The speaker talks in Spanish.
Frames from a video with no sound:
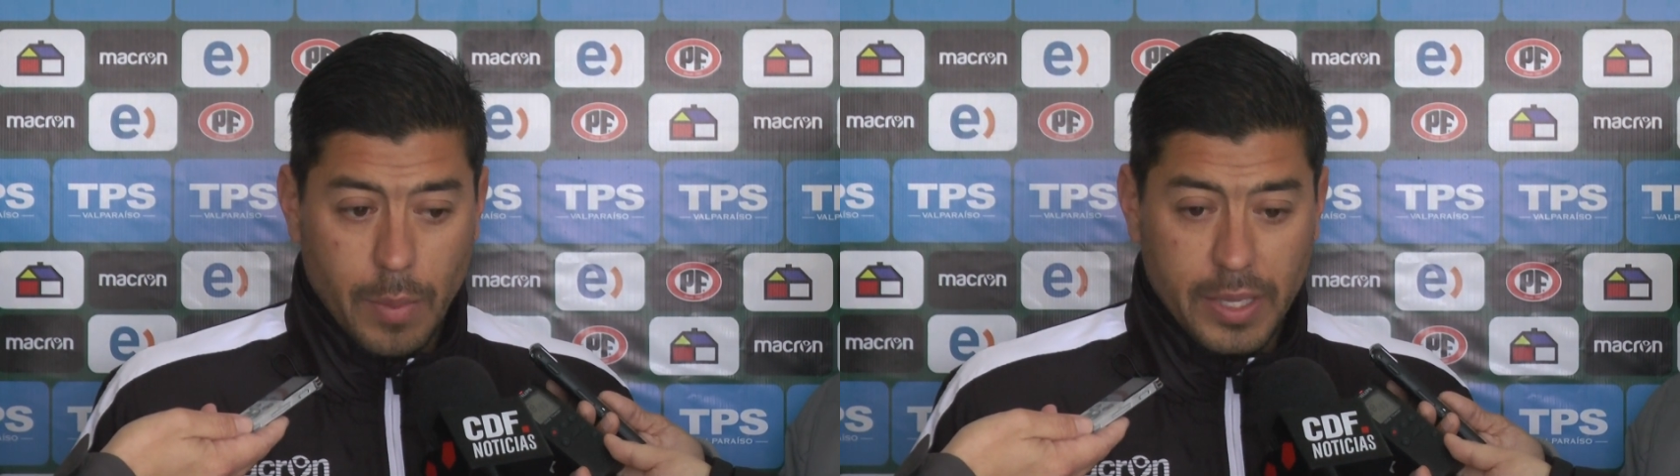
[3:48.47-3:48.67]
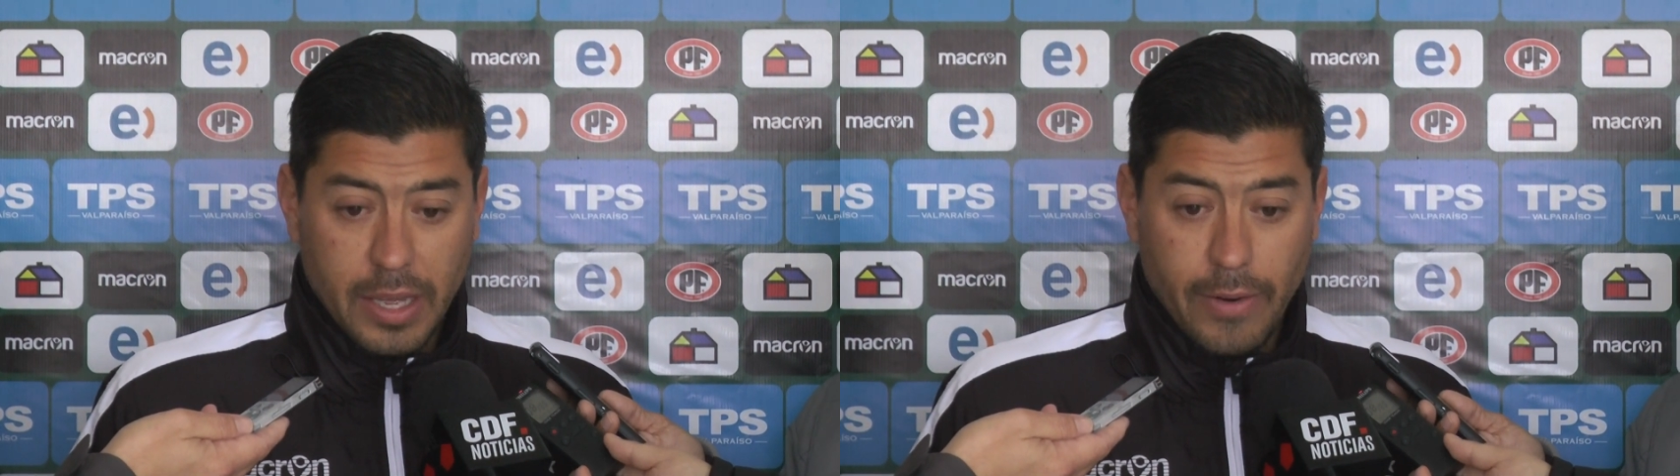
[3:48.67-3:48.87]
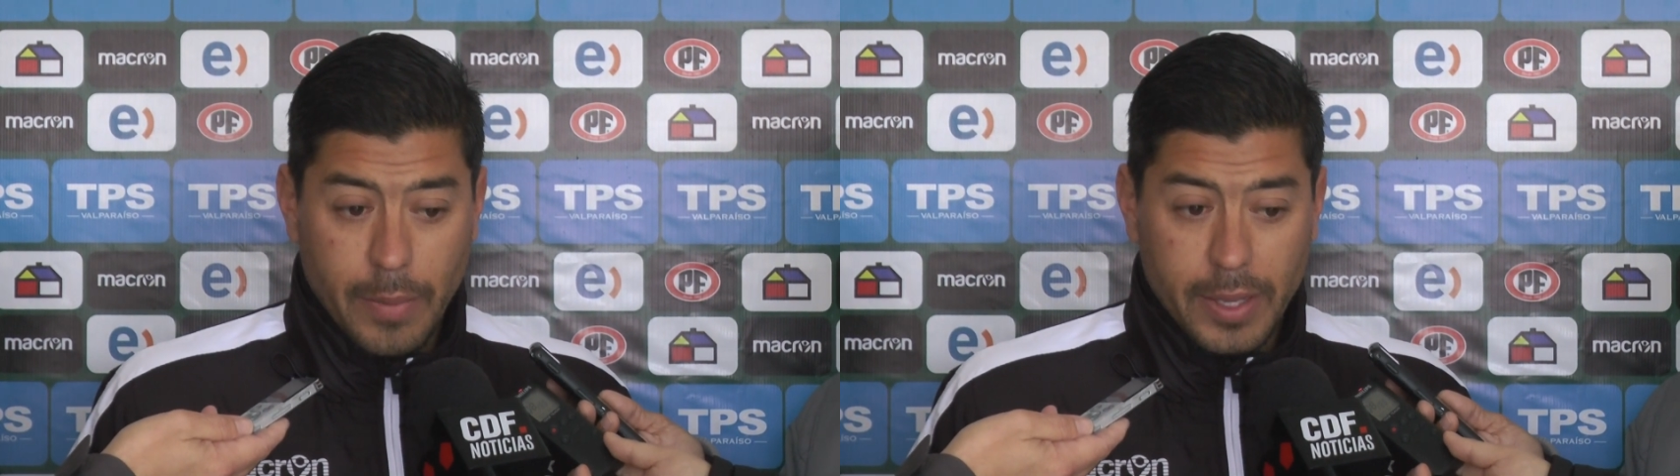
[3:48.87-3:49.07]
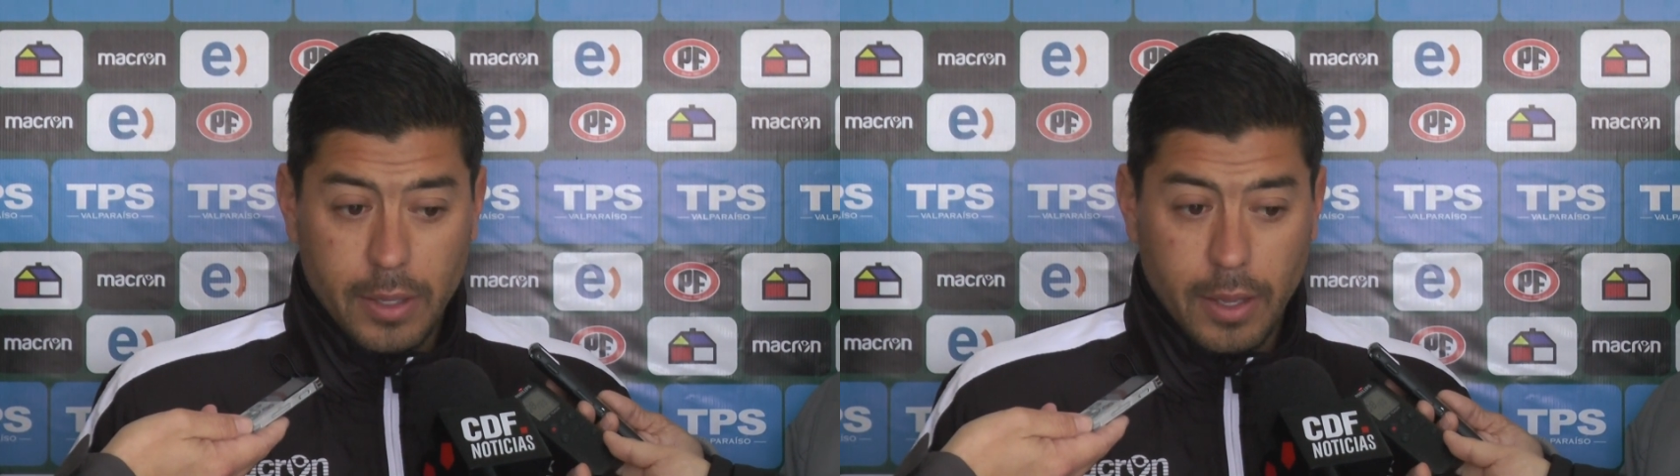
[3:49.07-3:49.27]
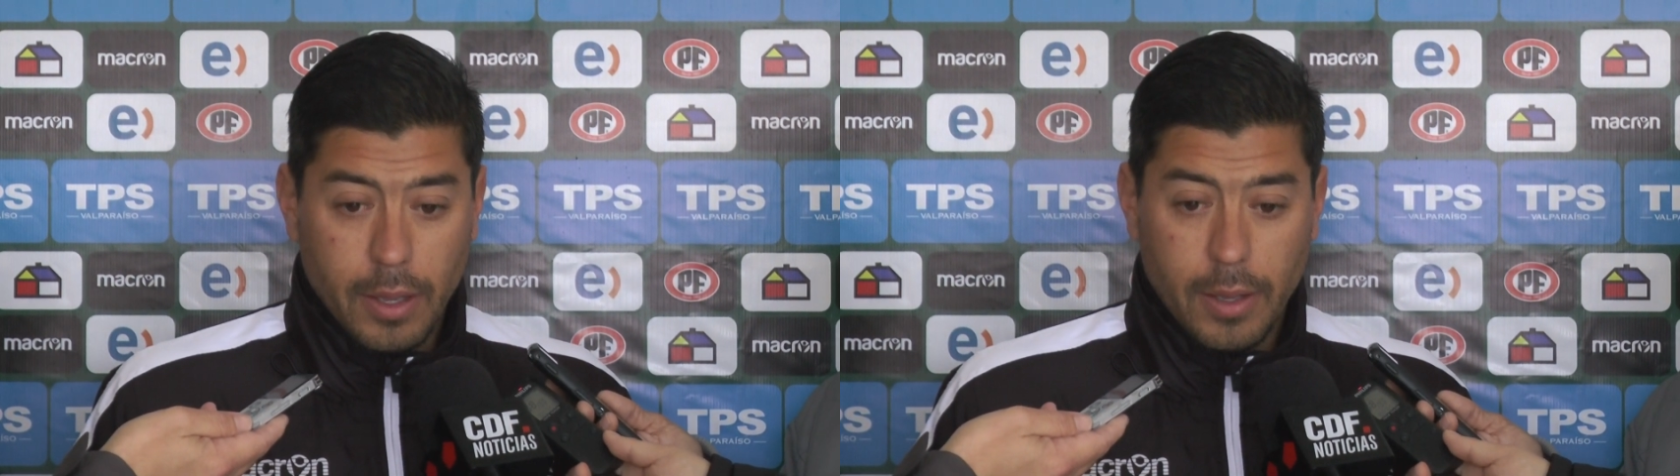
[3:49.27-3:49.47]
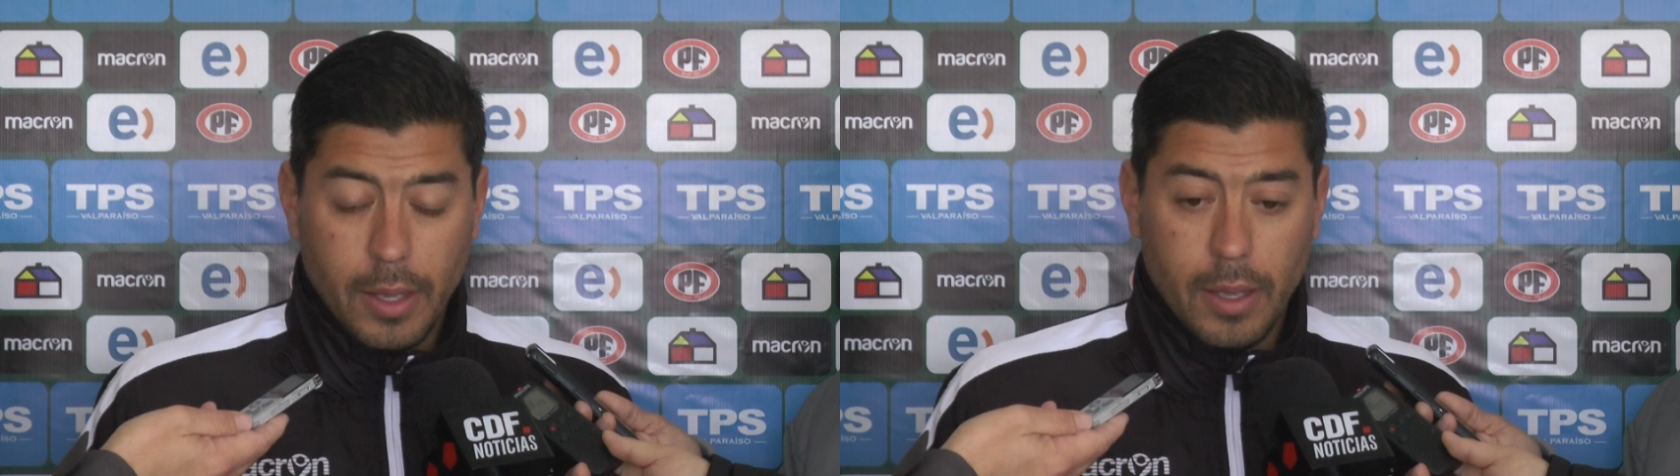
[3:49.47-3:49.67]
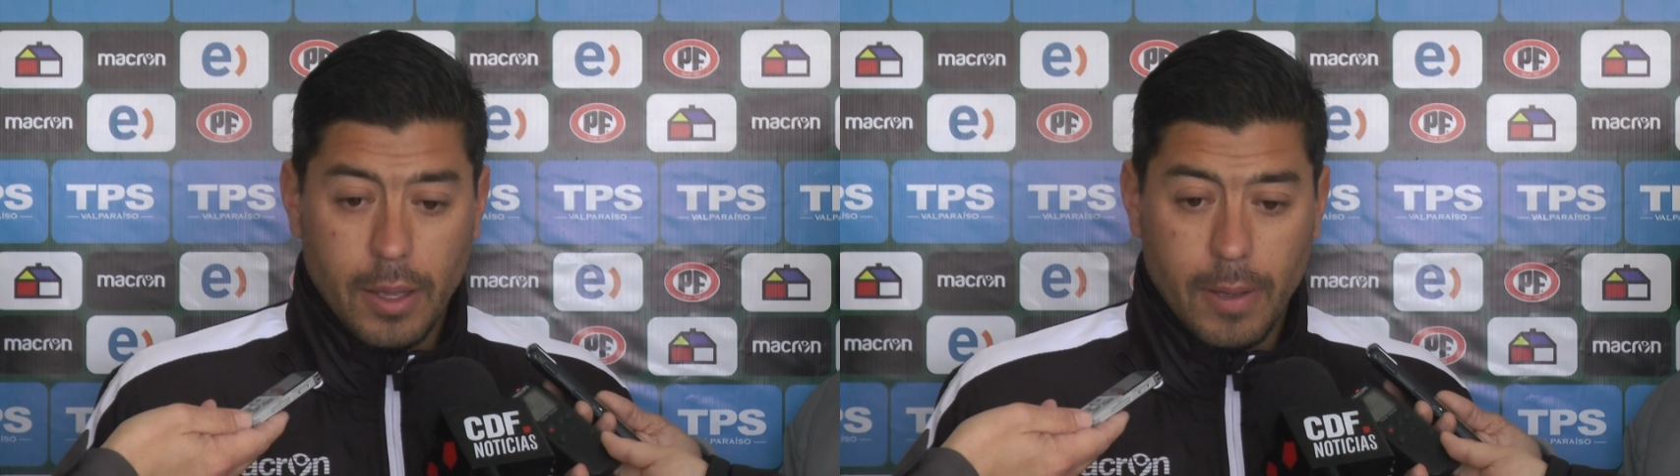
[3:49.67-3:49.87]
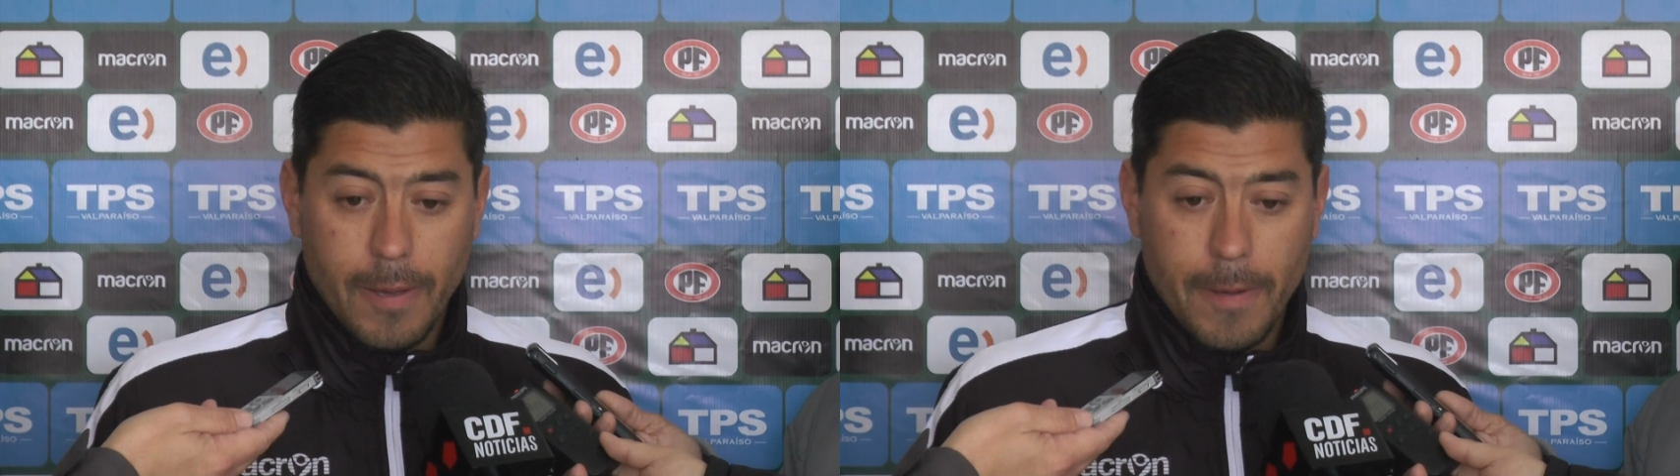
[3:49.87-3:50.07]
lamentablemente
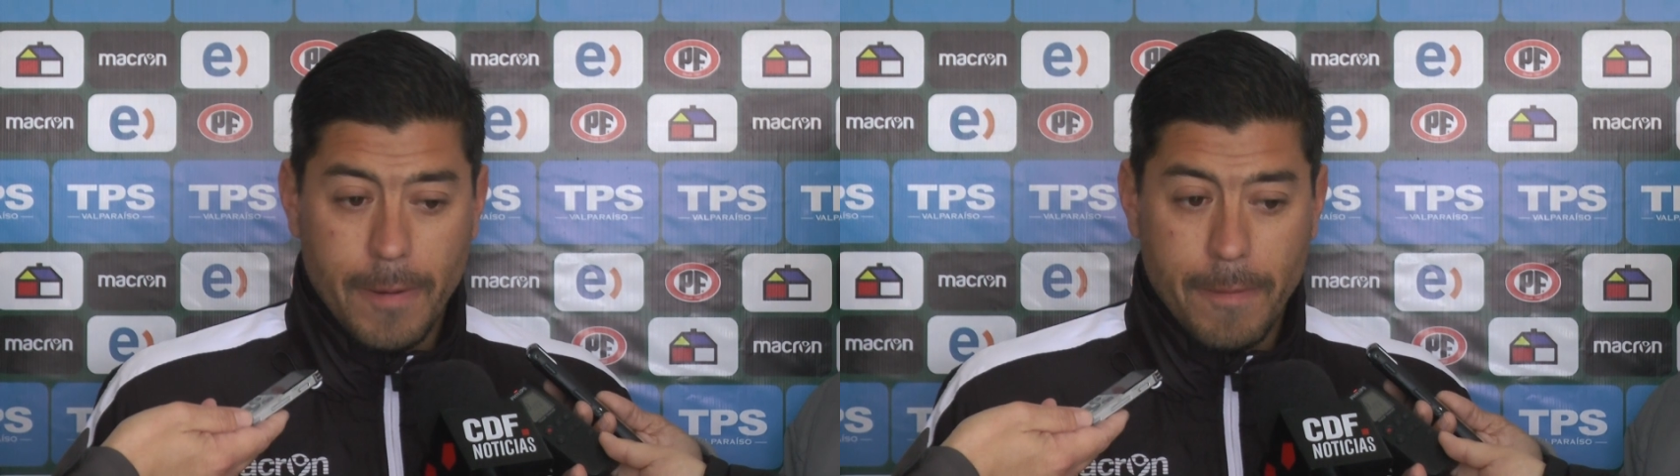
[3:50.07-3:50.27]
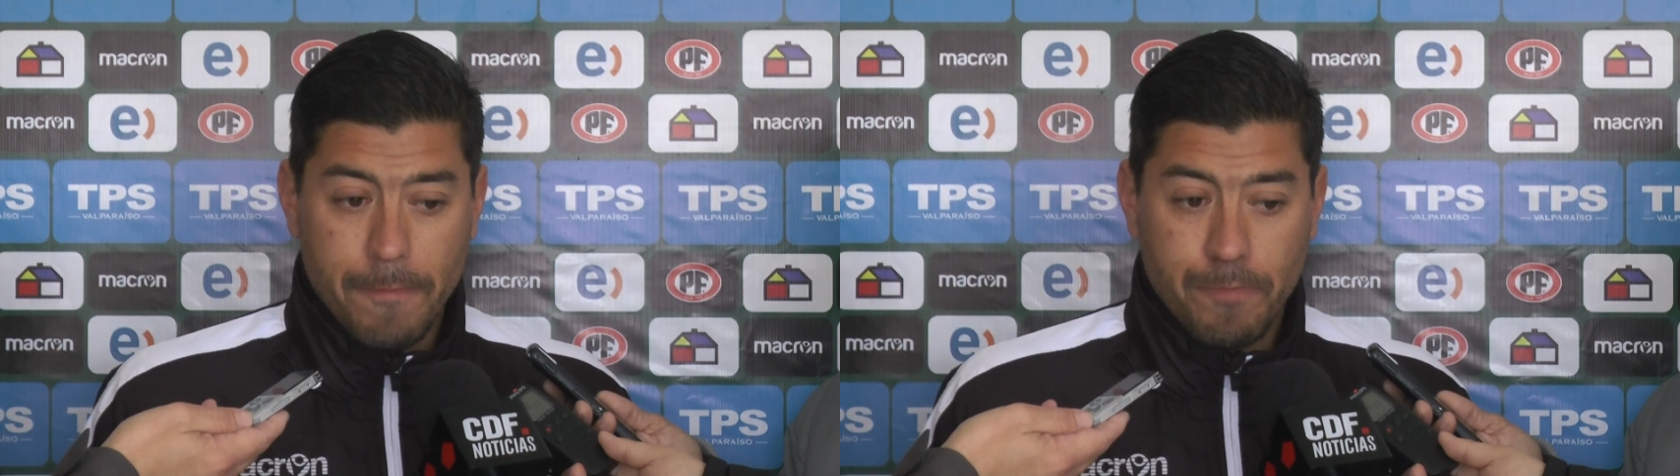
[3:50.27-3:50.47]
eh,